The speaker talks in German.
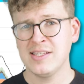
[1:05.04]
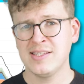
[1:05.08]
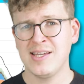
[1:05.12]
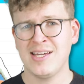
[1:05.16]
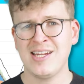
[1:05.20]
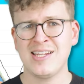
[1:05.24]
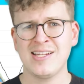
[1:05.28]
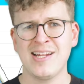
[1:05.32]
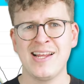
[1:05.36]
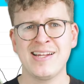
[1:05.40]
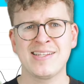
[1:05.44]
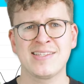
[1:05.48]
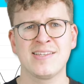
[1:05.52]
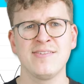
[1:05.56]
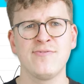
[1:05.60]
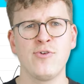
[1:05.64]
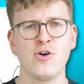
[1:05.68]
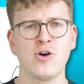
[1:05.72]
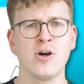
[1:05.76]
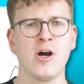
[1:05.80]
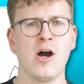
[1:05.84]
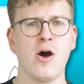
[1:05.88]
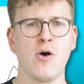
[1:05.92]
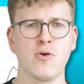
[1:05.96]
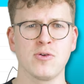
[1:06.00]
sah das letzte
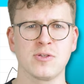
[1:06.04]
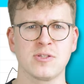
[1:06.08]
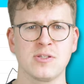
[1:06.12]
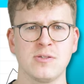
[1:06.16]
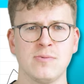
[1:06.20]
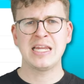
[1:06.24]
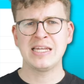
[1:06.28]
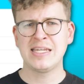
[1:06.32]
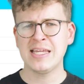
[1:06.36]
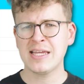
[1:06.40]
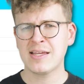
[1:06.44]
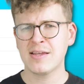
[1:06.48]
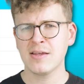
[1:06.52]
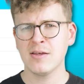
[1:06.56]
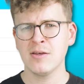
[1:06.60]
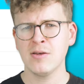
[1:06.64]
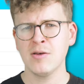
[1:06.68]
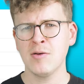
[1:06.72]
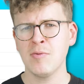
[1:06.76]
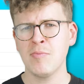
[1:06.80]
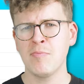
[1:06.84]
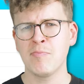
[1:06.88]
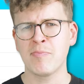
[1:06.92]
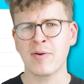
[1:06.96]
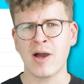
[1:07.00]
Woche aus.
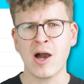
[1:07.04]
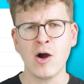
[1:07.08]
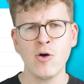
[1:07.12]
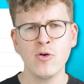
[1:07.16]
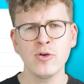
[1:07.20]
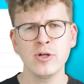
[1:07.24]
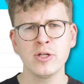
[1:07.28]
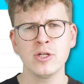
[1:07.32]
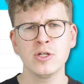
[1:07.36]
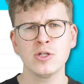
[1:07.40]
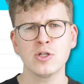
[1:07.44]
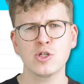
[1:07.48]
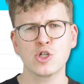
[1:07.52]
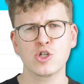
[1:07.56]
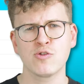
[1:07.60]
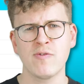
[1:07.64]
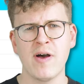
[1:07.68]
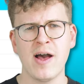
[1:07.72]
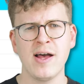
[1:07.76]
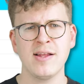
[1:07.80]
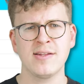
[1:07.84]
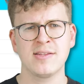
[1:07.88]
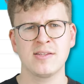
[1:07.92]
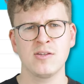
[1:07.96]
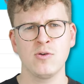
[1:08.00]
Dicke, braune,
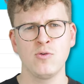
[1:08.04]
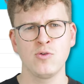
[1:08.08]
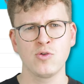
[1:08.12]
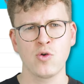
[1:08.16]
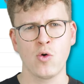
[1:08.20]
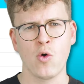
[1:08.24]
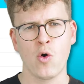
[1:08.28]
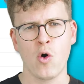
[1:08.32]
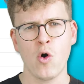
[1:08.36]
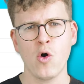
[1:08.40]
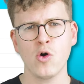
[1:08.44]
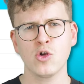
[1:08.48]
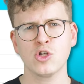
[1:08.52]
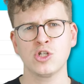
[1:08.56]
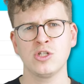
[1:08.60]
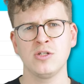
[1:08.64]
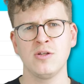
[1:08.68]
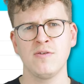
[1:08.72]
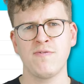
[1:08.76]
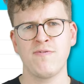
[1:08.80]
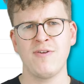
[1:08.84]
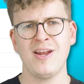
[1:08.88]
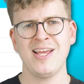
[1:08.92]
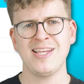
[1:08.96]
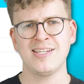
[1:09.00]
schwarze und
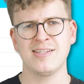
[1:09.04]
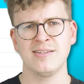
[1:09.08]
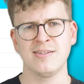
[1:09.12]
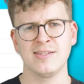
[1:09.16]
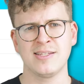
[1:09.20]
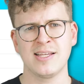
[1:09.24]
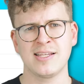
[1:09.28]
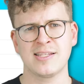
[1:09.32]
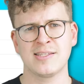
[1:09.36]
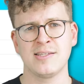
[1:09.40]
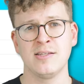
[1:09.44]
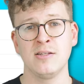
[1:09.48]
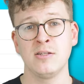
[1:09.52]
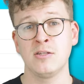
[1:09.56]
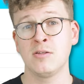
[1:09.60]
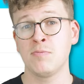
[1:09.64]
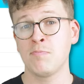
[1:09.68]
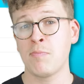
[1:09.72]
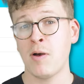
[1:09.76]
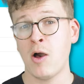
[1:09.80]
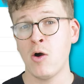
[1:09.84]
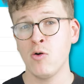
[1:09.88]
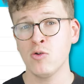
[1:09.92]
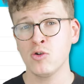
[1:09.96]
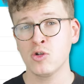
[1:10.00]
orangene Flächen, das sind
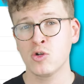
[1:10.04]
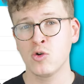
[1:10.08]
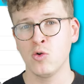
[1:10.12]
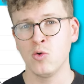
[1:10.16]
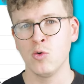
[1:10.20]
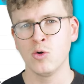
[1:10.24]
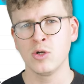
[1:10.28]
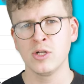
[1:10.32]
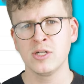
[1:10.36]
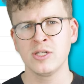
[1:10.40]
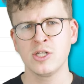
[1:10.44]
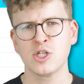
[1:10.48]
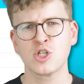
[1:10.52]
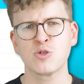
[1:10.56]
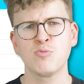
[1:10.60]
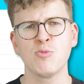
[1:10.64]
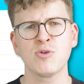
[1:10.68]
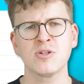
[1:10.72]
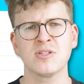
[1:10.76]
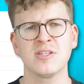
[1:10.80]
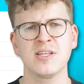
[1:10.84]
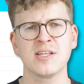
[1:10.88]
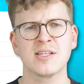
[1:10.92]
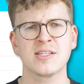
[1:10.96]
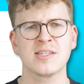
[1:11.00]
Braunkohle, die
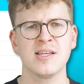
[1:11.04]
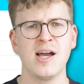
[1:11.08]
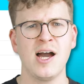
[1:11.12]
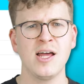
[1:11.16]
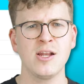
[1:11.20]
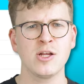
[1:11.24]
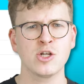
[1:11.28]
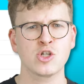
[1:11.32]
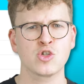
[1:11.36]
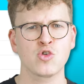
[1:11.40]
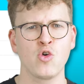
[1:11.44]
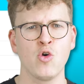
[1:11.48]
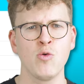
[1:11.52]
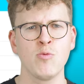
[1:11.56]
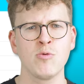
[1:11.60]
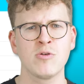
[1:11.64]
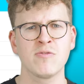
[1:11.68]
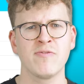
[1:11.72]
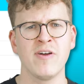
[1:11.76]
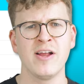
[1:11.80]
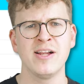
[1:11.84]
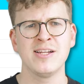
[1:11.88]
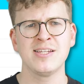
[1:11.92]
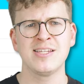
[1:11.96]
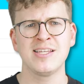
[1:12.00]
schmutzigste aller
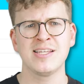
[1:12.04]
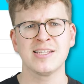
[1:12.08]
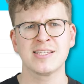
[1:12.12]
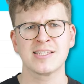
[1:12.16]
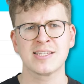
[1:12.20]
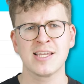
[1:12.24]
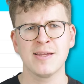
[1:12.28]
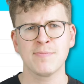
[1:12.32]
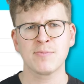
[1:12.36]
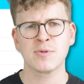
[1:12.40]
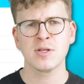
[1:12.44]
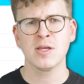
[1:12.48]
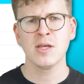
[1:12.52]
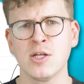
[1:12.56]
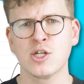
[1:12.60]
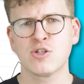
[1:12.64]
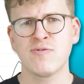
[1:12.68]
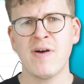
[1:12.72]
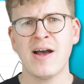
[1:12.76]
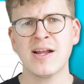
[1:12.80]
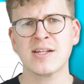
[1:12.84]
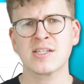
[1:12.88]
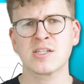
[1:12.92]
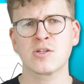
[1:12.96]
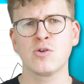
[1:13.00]
Stromquellen, die es gibt,
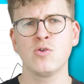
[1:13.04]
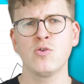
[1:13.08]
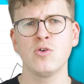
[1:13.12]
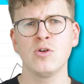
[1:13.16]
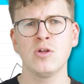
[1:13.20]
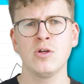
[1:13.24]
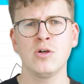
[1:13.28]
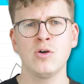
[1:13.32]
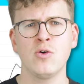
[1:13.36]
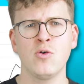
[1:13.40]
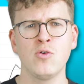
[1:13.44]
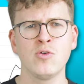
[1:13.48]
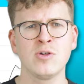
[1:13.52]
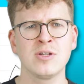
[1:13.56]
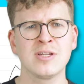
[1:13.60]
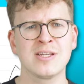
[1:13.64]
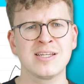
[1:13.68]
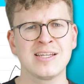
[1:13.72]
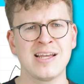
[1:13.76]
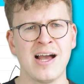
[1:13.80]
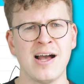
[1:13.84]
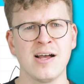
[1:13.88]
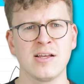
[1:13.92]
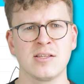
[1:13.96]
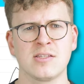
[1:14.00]
Schwarzkohle und
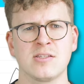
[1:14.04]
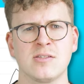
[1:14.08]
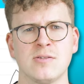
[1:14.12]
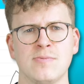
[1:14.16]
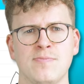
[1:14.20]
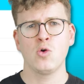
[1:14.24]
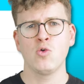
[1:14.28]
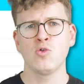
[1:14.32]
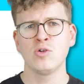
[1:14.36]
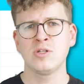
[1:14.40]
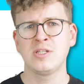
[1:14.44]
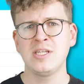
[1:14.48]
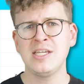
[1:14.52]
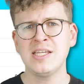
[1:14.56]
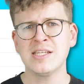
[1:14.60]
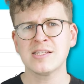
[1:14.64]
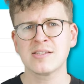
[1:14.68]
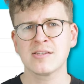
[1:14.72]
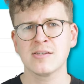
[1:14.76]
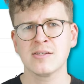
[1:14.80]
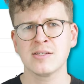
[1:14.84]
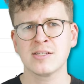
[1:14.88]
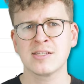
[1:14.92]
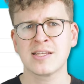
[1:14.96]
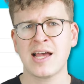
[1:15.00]
Gas. Und
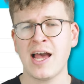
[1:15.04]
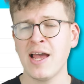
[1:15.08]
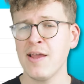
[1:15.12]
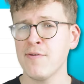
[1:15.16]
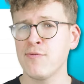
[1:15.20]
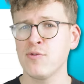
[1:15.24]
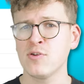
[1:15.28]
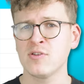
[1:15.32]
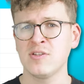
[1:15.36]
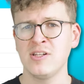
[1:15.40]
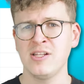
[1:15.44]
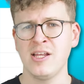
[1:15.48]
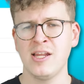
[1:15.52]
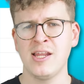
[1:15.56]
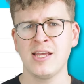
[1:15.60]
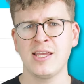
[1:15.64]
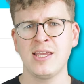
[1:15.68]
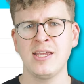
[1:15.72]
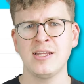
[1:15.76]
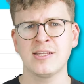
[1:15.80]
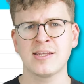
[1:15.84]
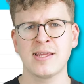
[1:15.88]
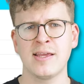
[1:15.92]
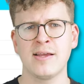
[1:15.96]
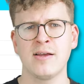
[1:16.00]
diese drei fossilen
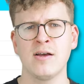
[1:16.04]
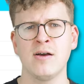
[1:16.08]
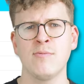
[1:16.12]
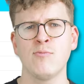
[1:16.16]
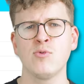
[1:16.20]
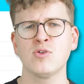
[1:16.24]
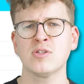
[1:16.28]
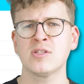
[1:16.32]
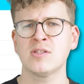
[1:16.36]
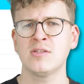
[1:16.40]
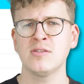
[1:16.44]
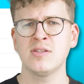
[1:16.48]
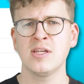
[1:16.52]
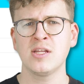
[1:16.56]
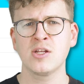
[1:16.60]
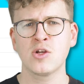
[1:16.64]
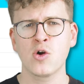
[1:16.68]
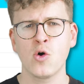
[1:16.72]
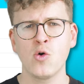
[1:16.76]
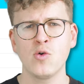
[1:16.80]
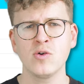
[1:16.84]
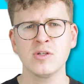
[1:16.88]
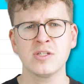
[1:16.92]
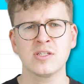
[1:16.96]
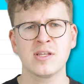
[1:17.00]
Energieträger mussten den
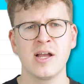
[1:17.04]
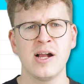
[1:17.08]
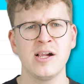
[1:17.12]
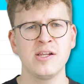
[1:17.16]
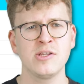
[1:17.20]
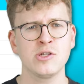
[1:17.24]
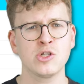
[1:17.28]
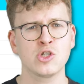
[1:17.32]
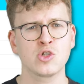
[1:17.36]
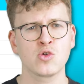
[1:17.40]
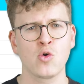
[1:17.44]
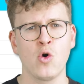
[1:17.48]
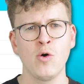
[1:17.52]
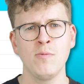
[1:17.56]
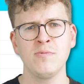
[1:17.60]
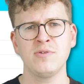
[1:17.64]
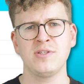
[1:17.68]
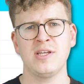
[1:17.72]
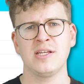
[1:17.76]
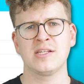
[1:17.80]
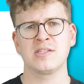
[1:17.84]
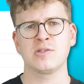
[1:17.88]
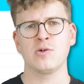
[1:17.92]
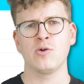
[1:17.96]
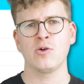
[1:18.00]
Großteil des Stroms
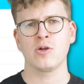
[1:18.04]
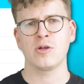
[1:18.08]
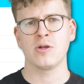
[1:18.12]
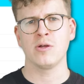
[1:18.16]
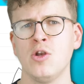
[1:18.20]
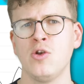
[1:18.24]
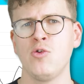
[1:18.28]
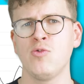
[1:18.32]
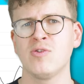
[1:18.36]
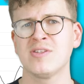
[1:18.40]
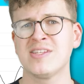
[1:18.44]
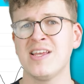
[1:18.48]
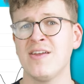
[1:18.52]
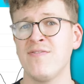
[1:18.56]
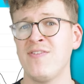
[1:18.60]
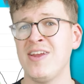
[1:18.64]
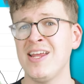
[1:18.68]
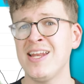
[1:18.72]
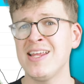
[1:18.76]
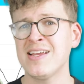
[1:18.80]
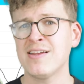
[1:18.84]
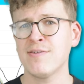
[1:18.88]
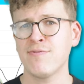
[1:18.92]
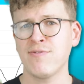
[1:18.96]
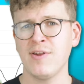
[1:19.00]
erzeugen. Nur sehr
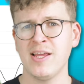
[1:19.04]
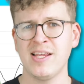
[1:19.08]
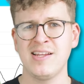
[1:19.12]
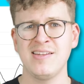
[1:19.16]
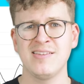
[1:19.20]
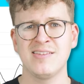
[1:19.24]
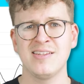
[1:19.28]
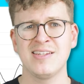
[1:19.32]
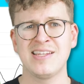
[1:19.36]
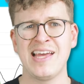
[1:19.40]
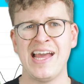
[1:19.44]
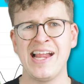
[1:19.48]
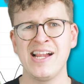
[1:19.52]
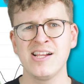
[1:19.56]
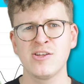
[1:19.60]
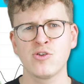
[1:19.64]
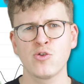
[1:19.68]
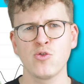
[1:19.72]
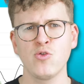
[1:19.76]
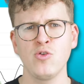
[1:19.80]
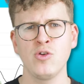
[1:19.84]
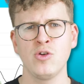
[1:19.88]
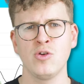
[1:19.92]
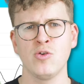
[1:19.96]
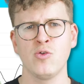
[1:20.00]
wenige Flächen sind
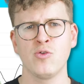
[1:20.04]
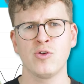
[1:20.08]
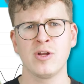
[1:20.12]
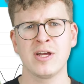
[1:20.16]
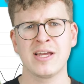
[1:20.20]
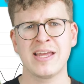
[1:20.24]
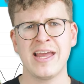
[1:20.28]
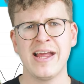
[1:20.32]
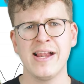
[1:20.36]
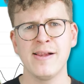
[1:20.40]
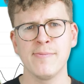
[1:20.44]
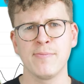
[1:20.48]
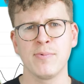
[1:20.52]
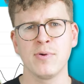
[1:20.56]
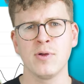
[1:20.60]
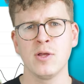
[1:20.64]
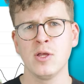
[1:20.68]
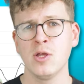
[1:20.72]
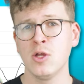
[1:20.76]
hellgrün oder gelb,